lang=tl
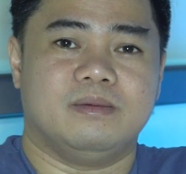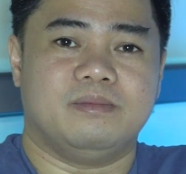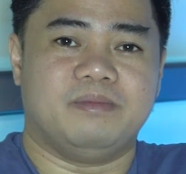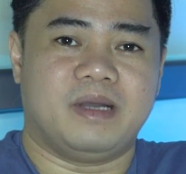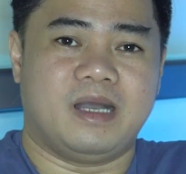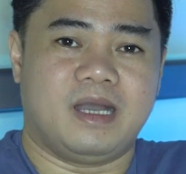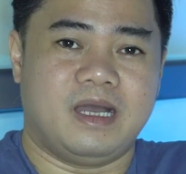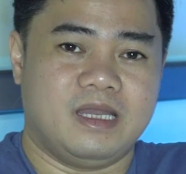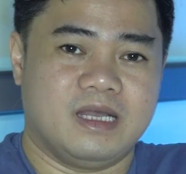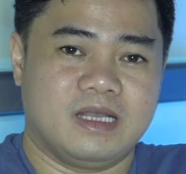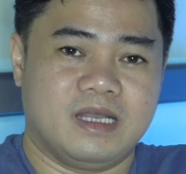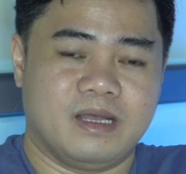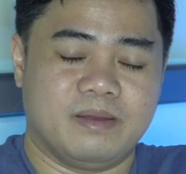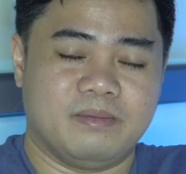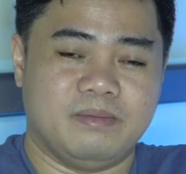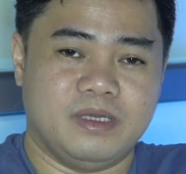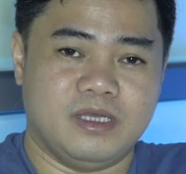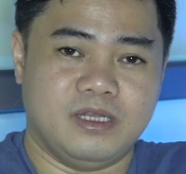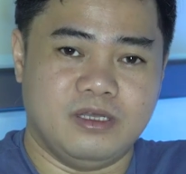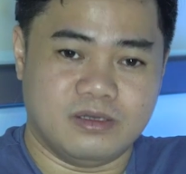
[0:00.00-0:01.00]

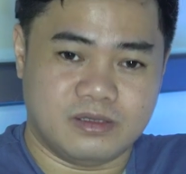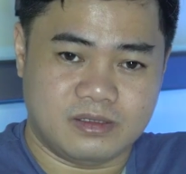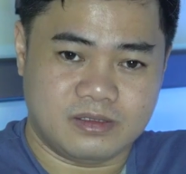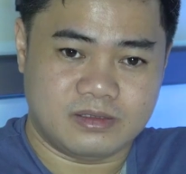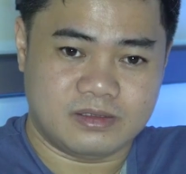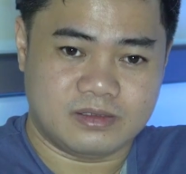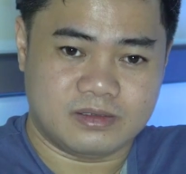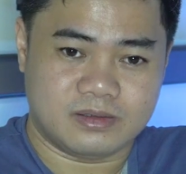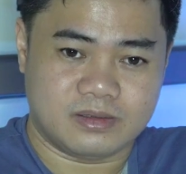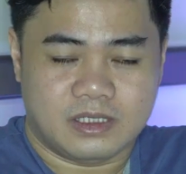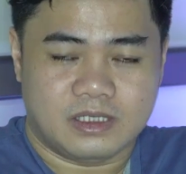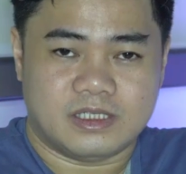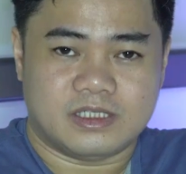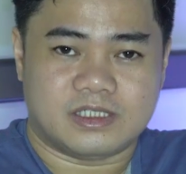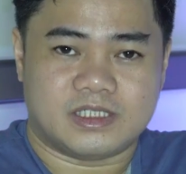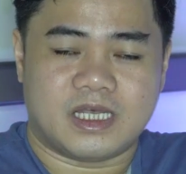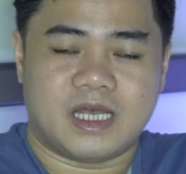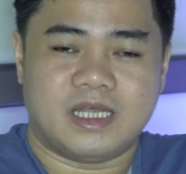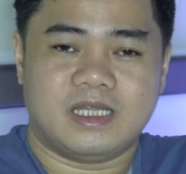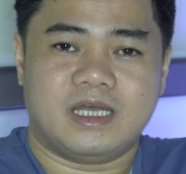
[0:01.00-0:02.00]
mahalagang video.
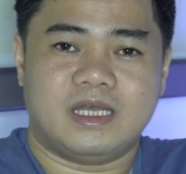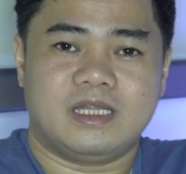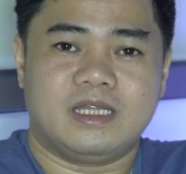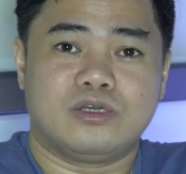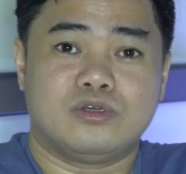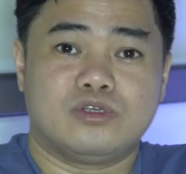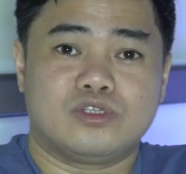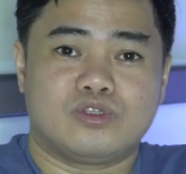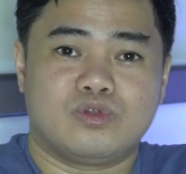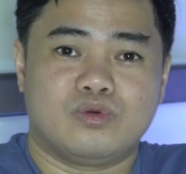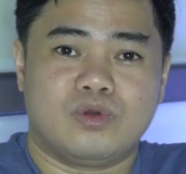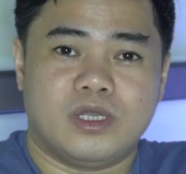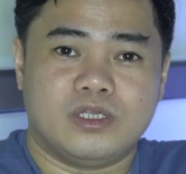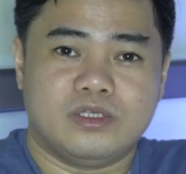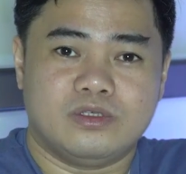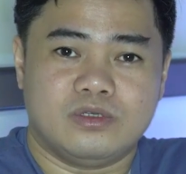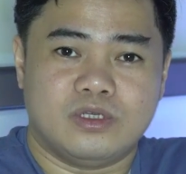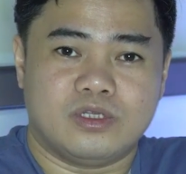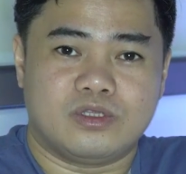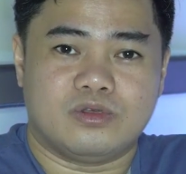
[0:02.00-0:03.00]
Sana nagustuhan
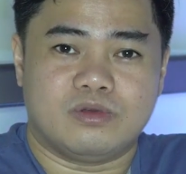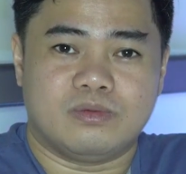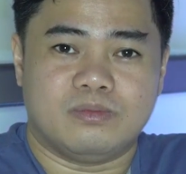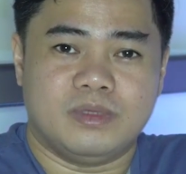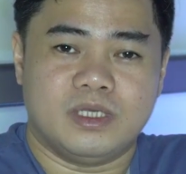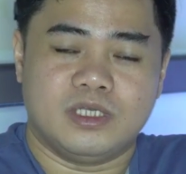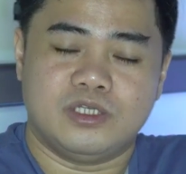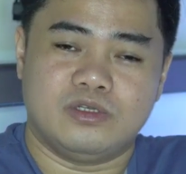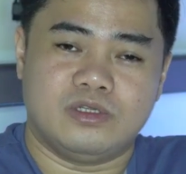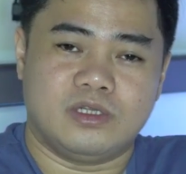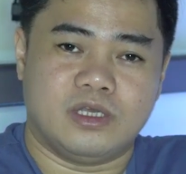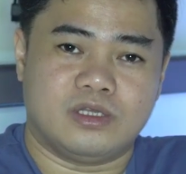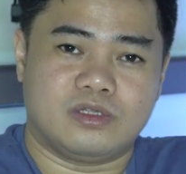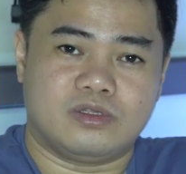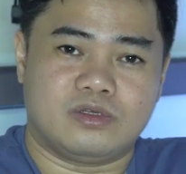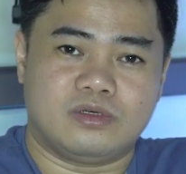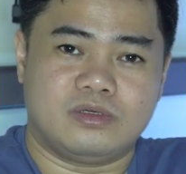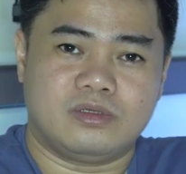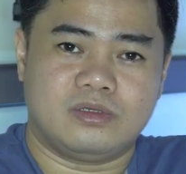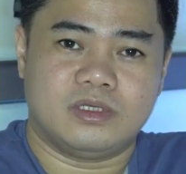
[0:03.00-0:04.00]
niyo itong video na
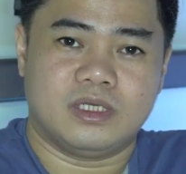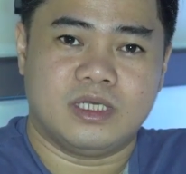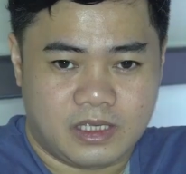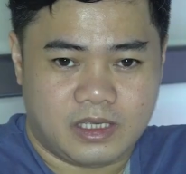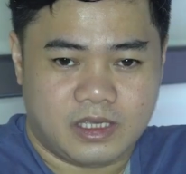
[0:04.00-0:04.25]
ito.